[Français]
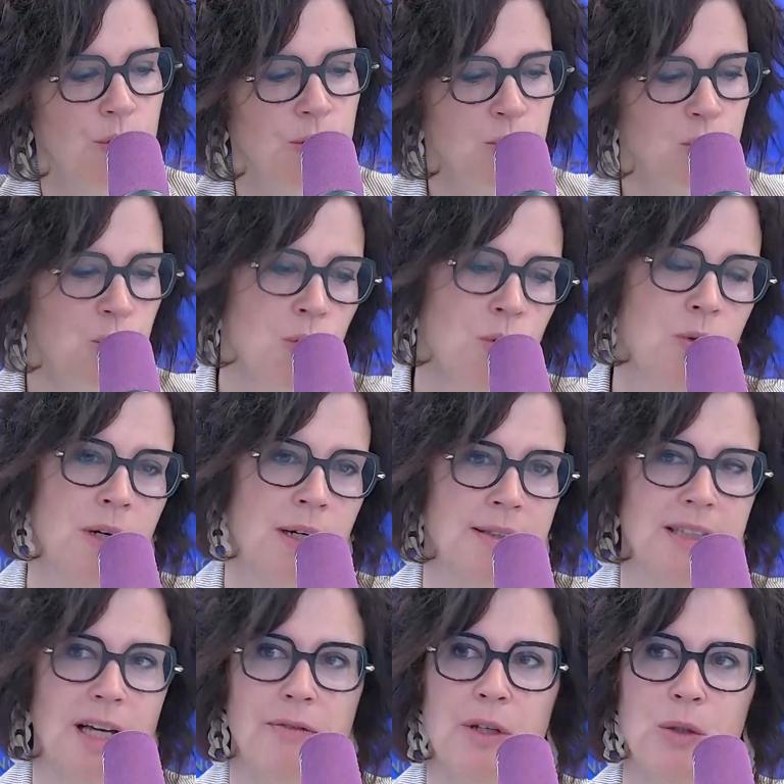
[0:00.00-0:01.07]
coton
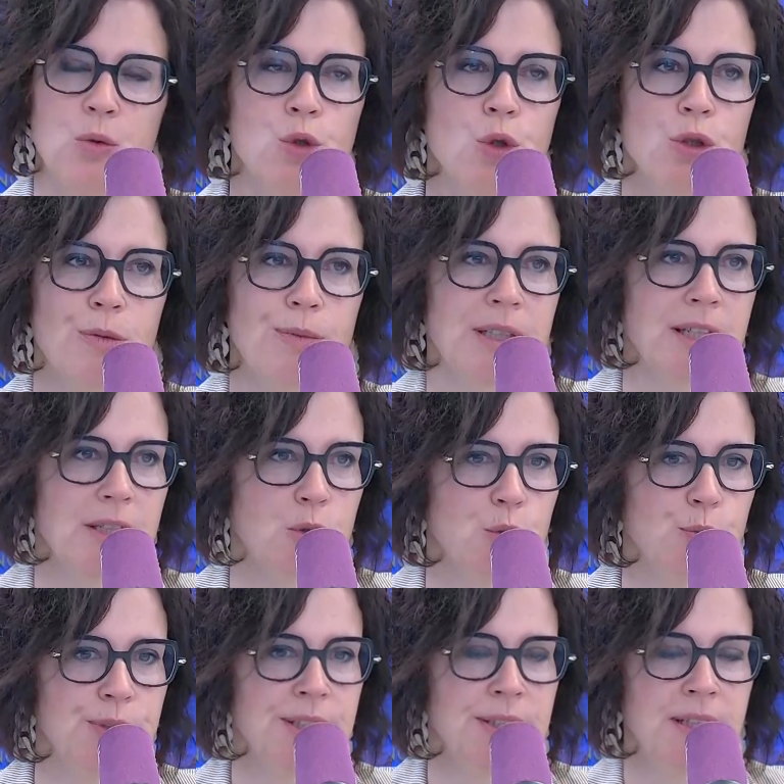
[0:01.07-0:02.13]
intervient toujours de manière
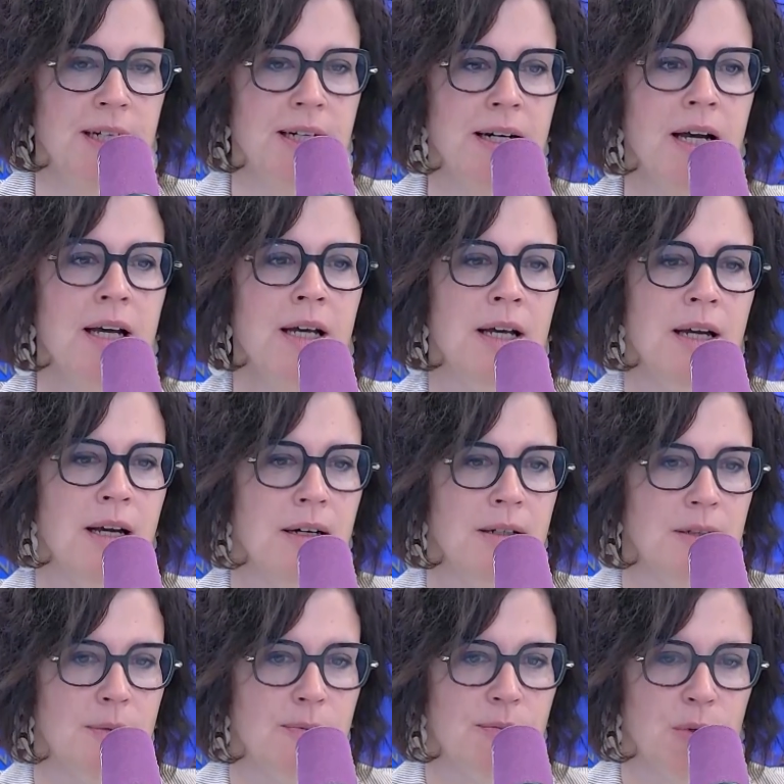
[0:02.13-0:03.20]
subsidiaire.
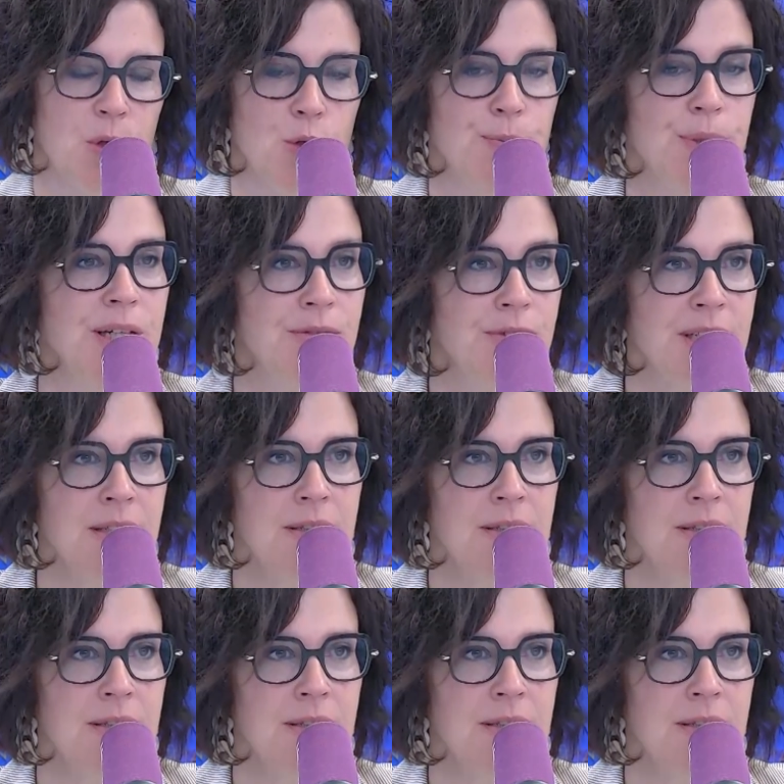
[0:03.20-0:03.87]
Euh, le privé,